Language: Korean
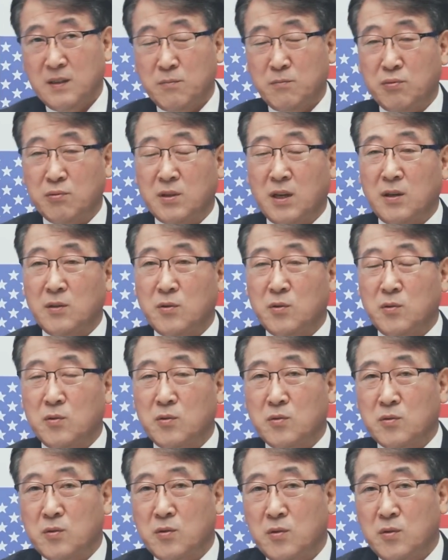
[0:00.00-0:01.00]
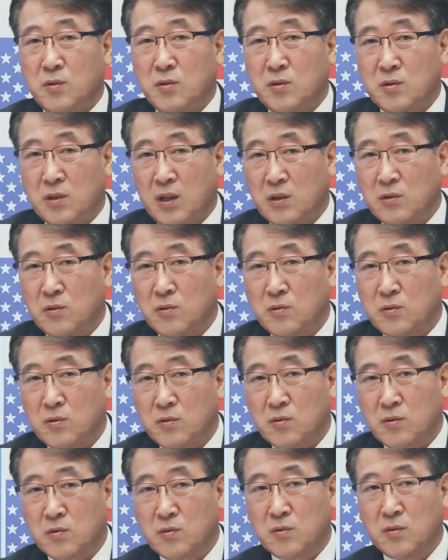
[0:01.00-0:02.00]
부산도 그렇고 대전도
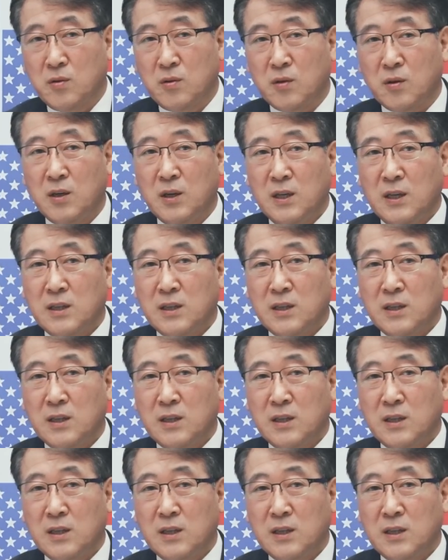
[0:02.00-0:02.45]
그렇고